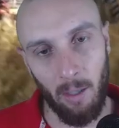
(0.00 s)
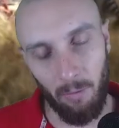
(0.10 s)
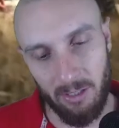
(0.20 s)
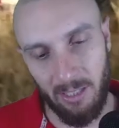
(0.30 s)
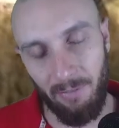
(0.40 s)

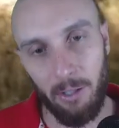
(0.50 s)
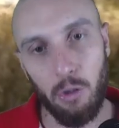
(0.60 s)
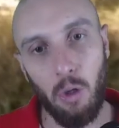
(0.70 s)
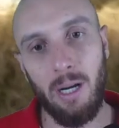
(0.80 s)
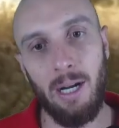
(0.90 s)
você vai
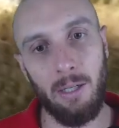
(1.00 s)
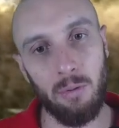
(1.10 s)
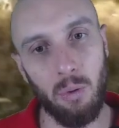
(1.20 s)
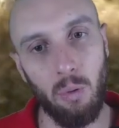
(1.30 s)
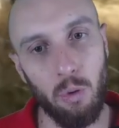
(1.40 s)

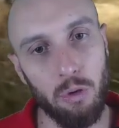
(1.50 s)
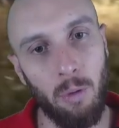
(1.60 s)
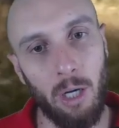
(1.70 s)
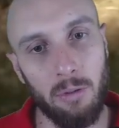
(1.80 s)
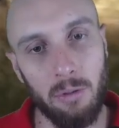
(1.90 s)
trocando os
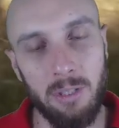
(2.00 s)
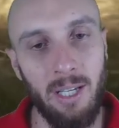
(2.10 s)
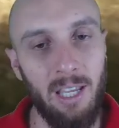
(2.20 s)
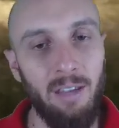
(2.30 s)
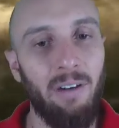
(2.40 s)
módulos
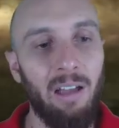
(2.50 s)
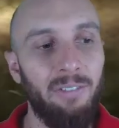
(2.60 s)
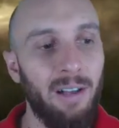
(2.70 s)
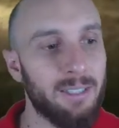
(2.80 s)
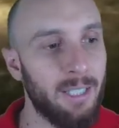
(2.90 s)
e vai
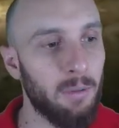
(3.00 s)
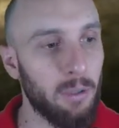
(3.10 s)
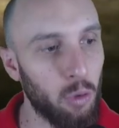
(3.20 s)
fazendo a sua